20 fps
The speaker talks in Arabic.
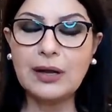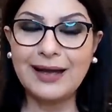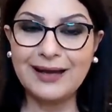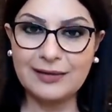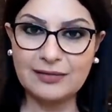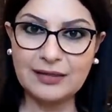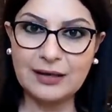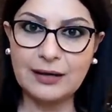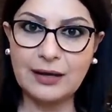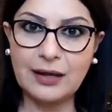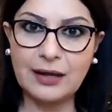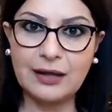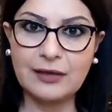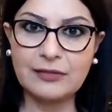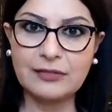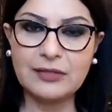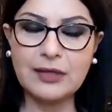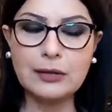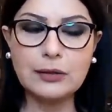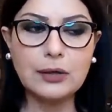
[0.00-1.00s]
أكثرها
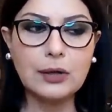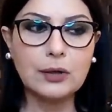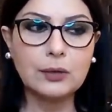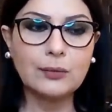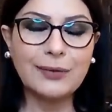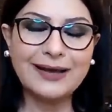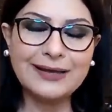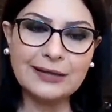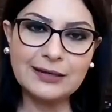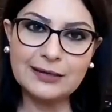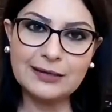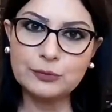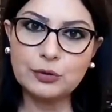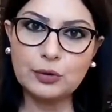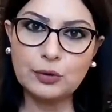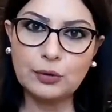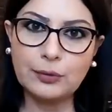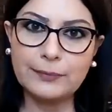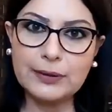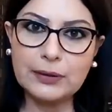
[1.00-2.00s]
حظا وهي اللي
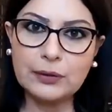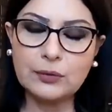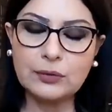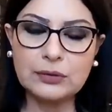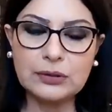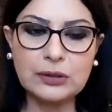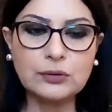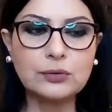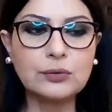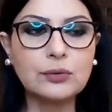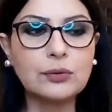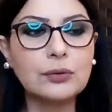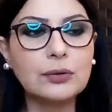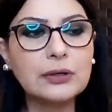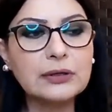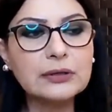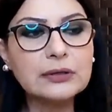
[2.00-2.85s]
بتطلب منكم أنه